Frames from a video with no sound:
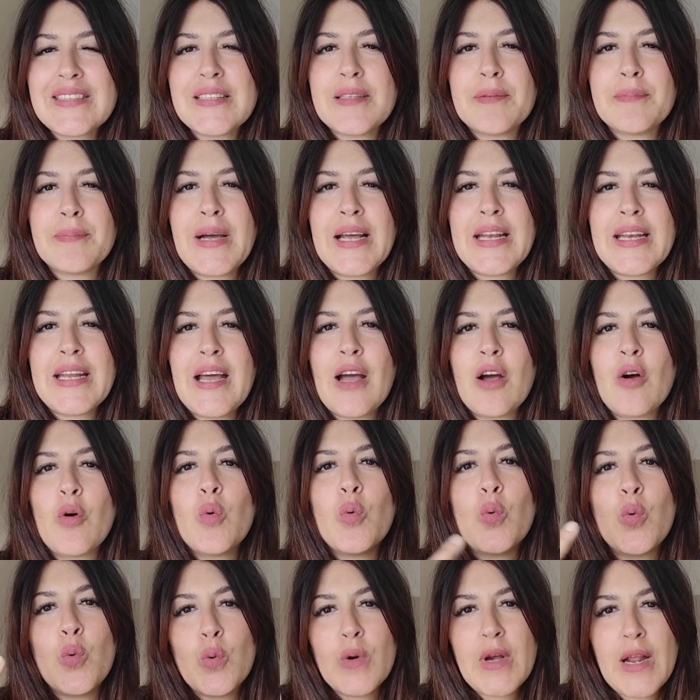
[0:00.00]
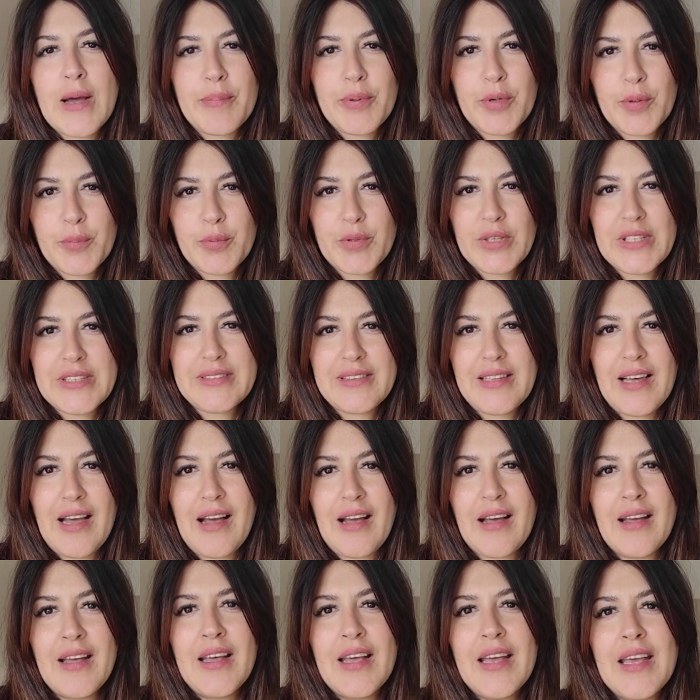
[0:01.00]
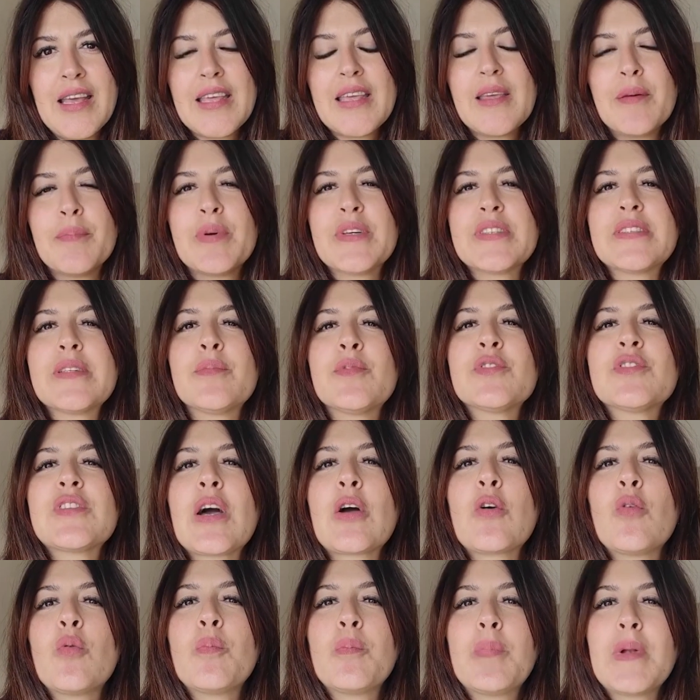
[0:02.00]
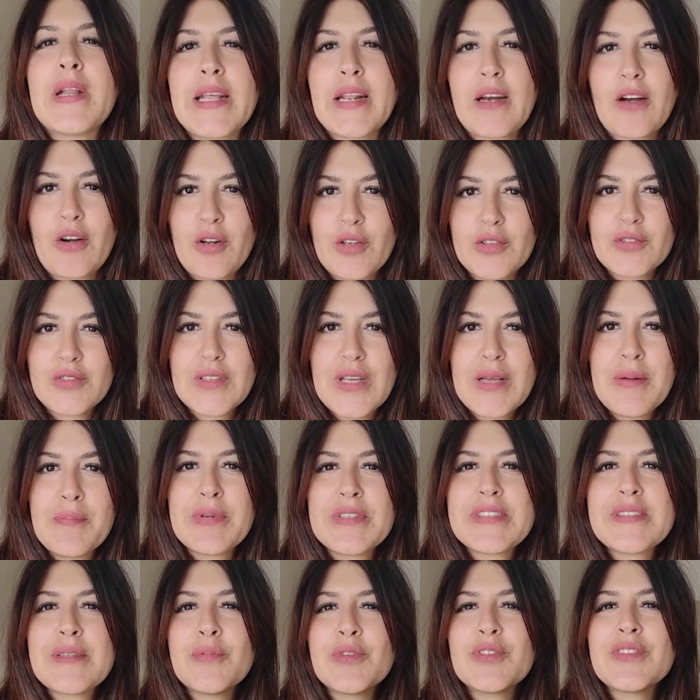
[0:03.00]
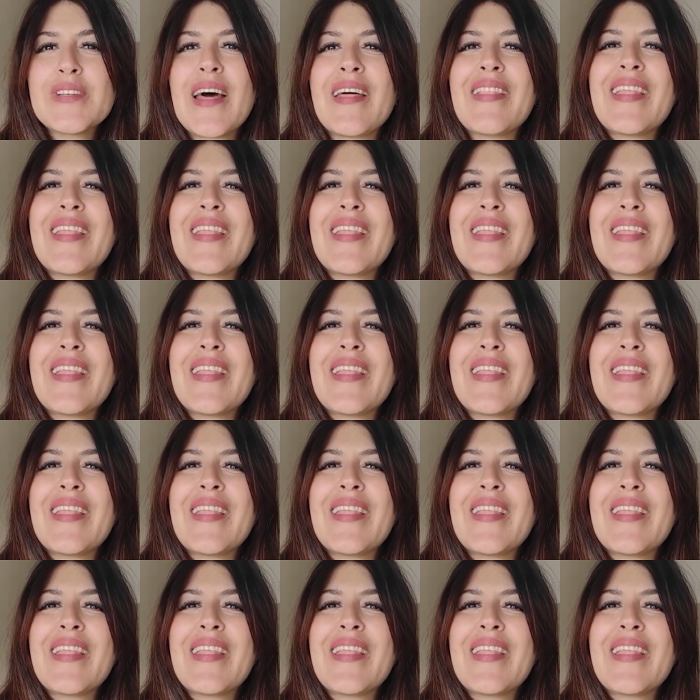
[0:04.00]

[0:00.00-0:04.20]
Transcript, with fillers: semana una propuesta y empecemos a cumplirnos, empecemos